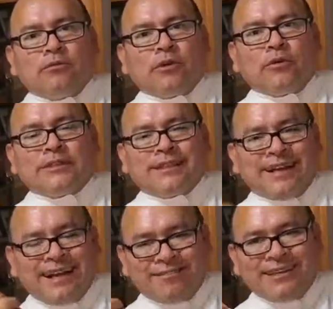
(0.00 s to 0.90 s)
por
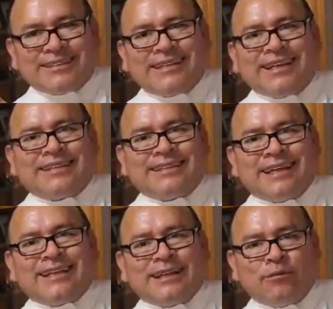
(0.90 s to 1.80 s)
nuestra cabeza
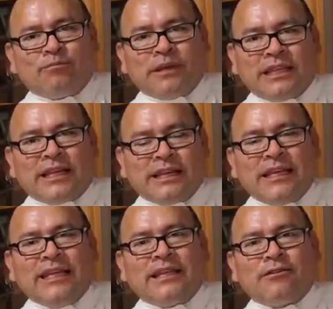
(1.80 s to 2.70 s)
tan
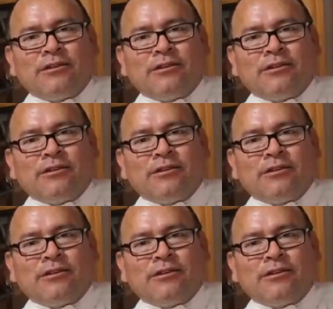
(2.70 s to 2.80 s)
empedernida,